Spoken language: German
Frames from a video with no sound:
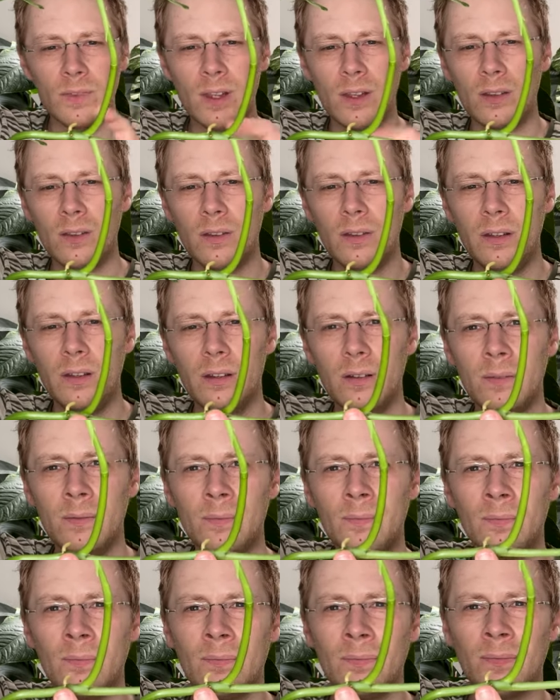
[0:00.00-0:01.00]
das hier,
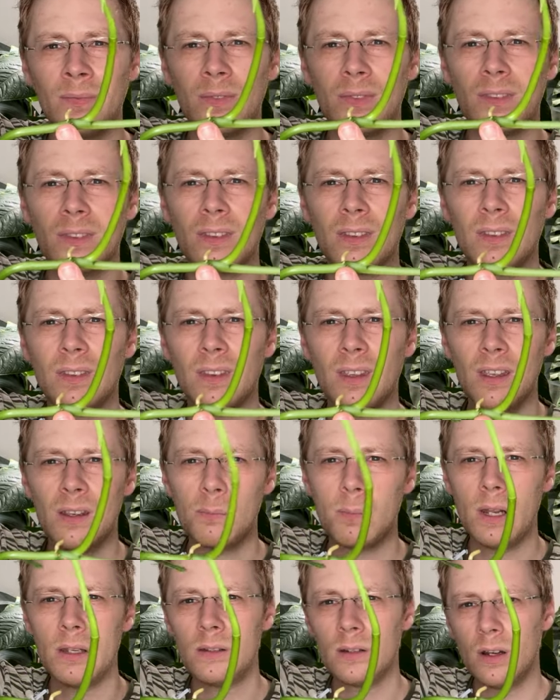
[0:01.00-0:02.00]
ich
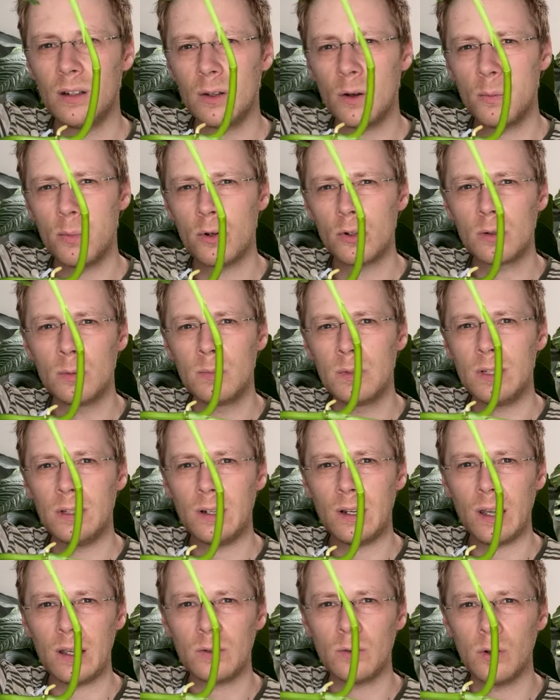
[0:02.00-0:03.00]
blende dir heute auch bestimmt hier
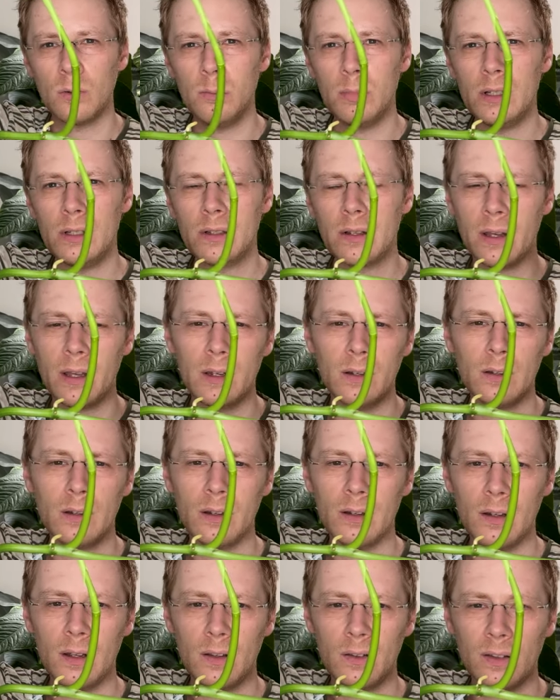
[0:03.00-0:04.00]
gleich noch ein Bild ein ne,
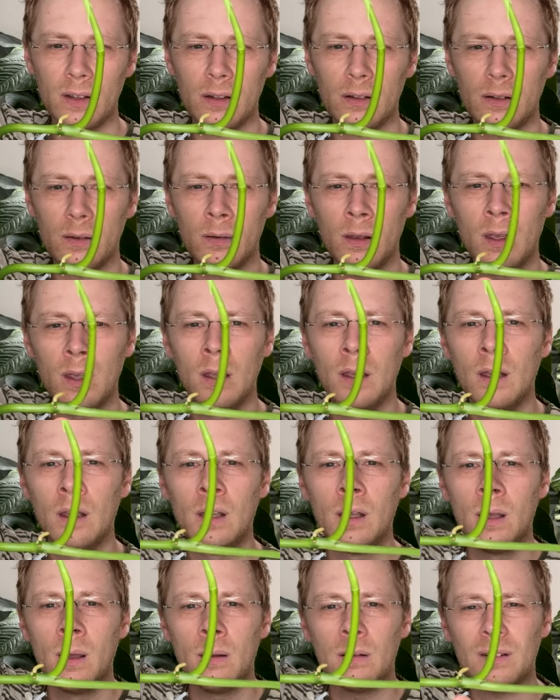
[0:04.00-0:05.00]
an der Seite.
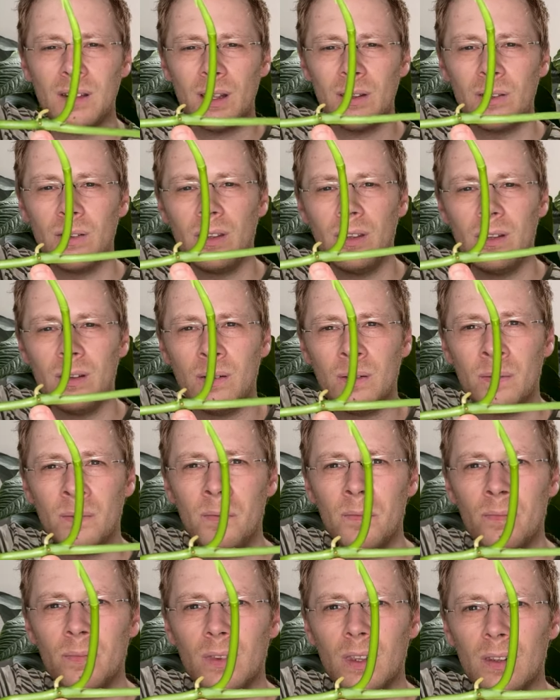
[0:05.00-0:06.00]
Das hier
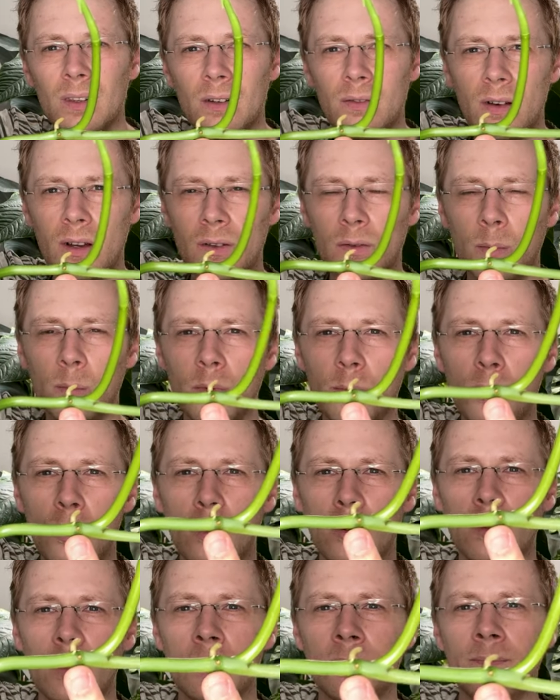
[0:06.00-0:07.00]
ist ein
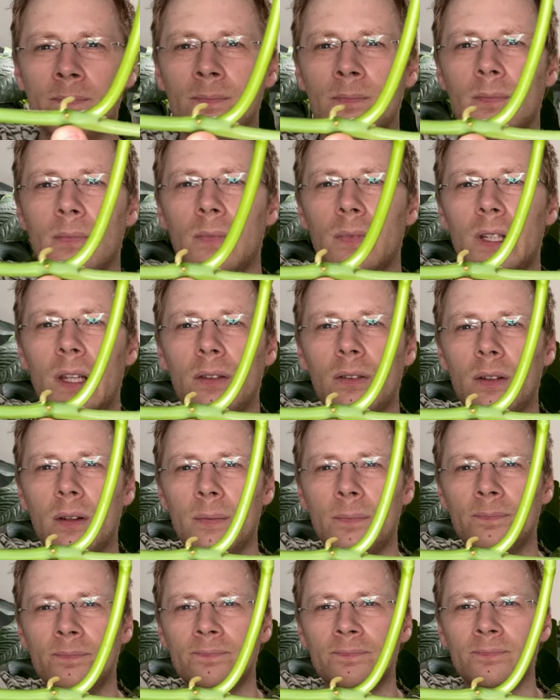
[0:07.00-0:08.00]
Wachstumspunkt. Das
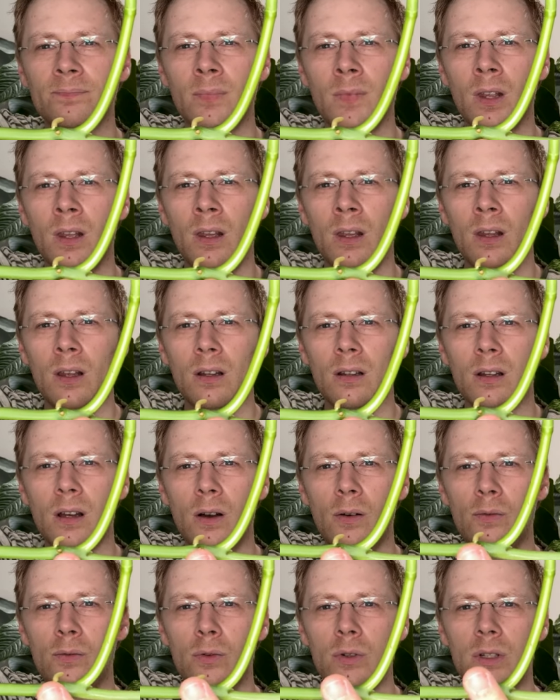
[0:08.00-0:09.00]
da.
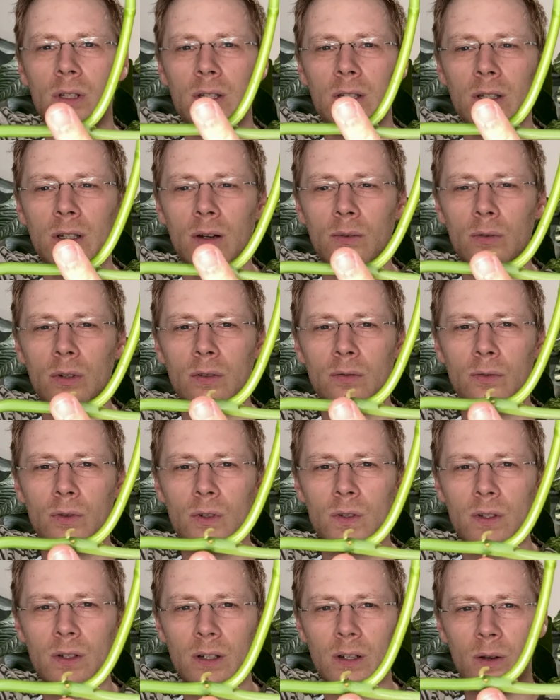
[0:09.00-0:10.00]
Da, wo die, da, wo die
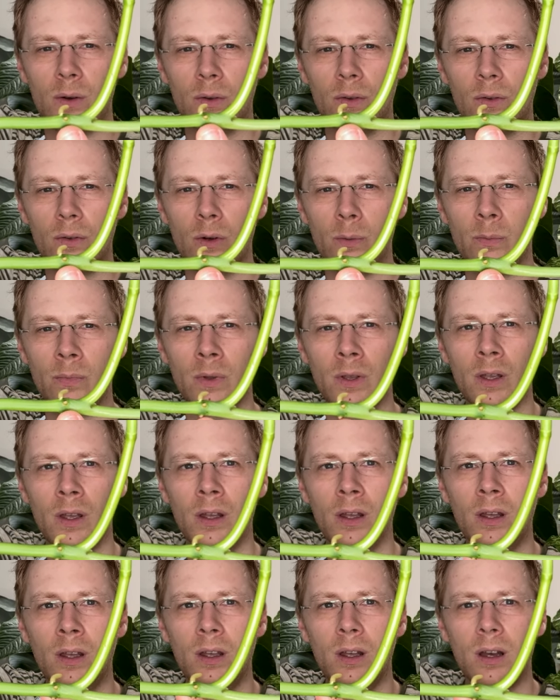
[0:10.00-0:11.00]
Wurzeln rauskommen.
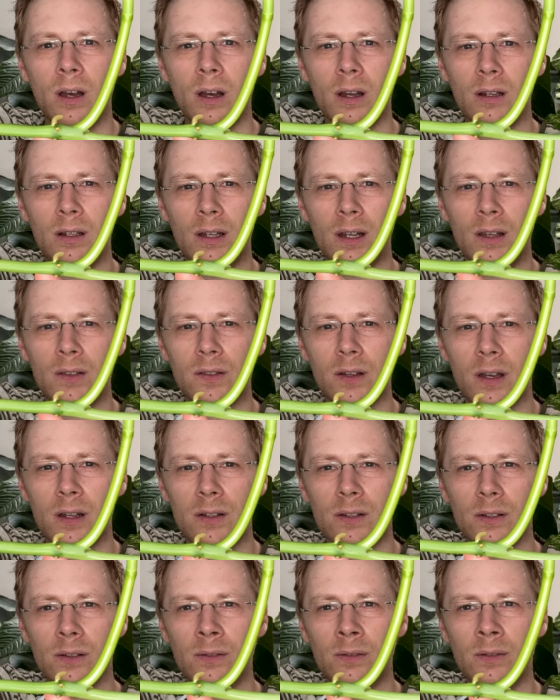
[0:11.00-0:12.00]
An der
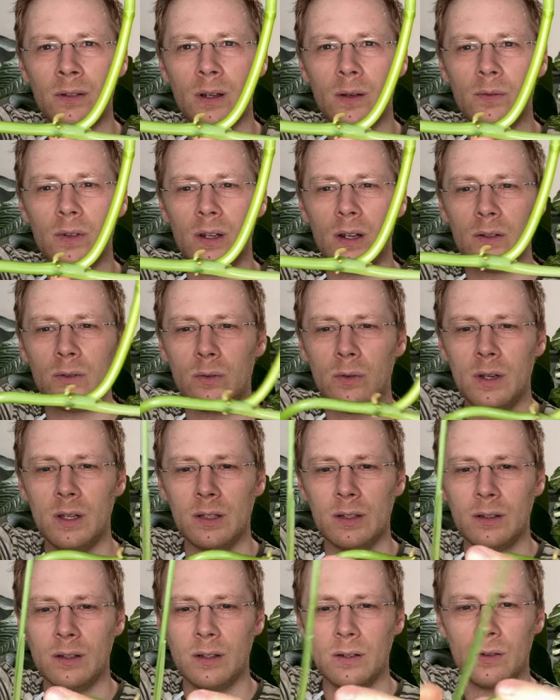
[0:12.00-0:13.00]
Seite haben wir
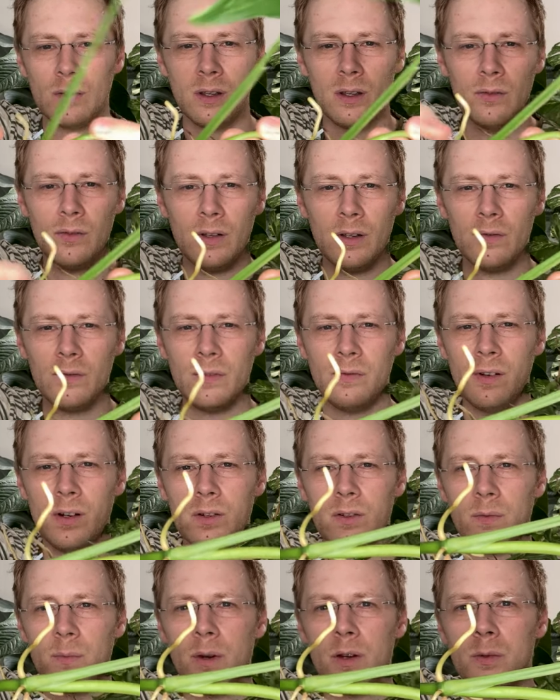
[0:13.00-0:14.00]
natürlich, okay, vielleicht
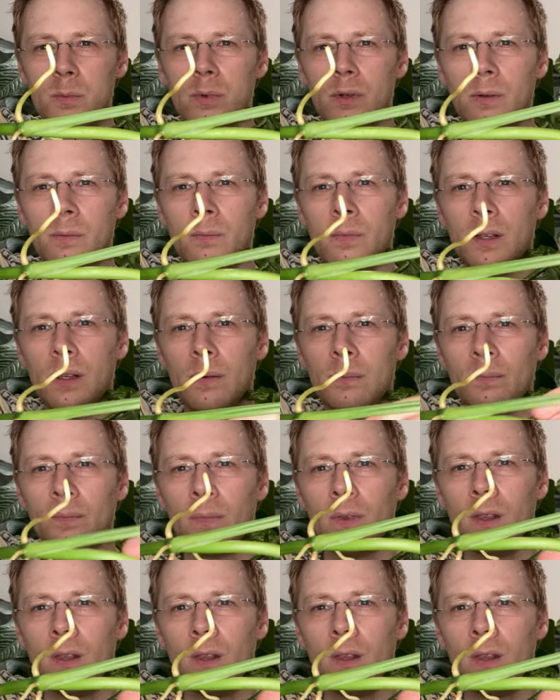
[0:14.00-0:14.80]
falsches Beispiel hier.